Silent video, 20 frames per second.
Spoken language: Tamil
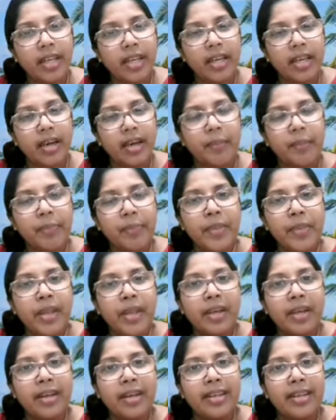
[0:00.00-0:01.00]
இல்லையா
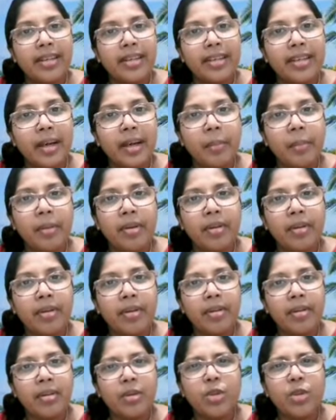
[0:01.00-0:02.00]
அப்ப
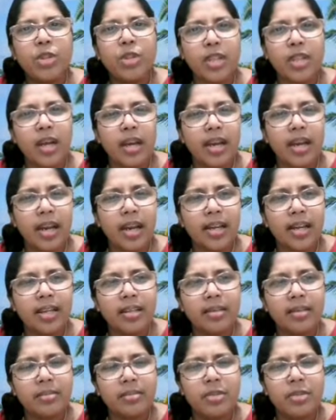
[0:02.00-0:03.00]
கொஞ்ச நாளால
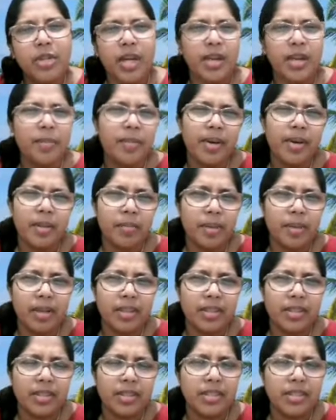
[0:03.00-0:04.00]
ட்ரை பண்ணி
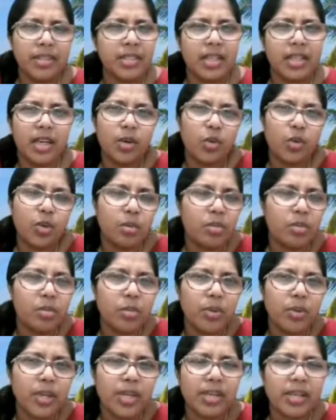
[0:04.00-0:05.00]
பார்த்துட்டு என்னால் ஒண்ணுமே
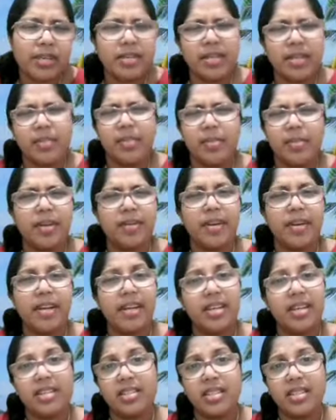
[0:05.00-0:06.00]
முடியல சரி
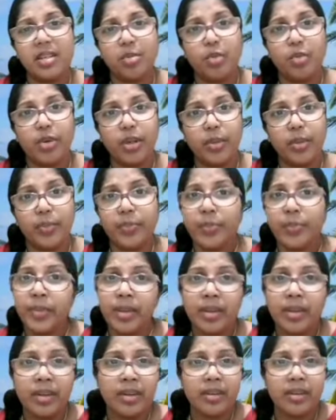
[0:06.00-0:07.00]
பரவாயில்ல என்ன செய்ய முடியும்
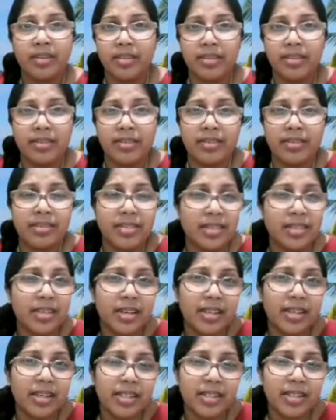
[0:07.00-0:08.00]
இந்த
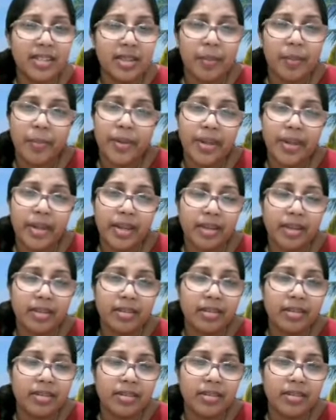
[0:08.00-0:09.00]
கழுத அப்படியே
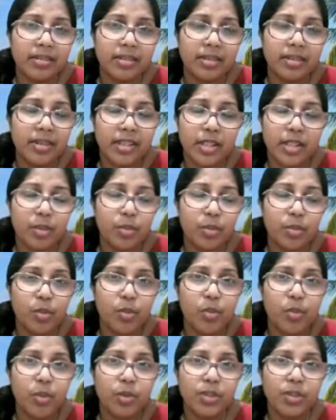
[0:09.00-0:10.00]
இருந்து இருந்து
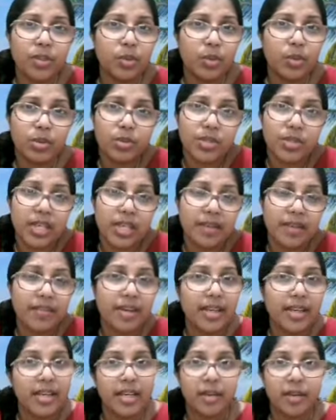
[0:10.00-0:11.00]
போகுது ஒன்றும் செய்ய
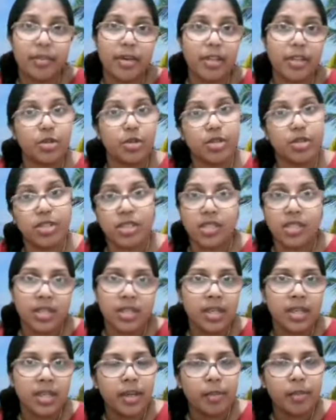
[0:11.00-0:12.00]
வழி இல்லை அப்படின்னு சொல்லிட்டு
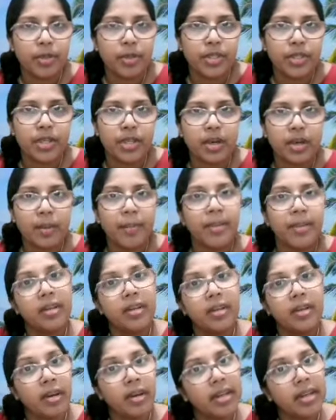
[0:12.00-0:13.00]
போயிட்டாராம்
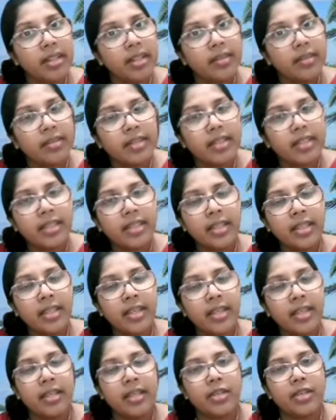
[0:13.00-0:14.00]
இந்த கழுத வந்து
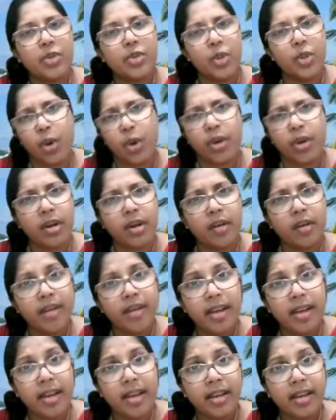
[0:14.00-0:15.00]
சரியான
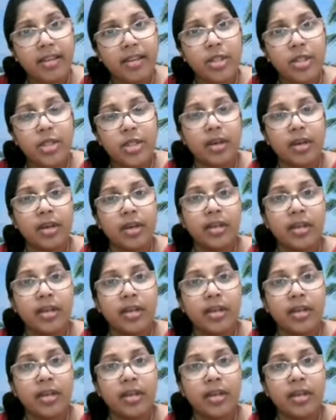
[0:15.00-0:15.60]
கவலையா இருந்துச்சா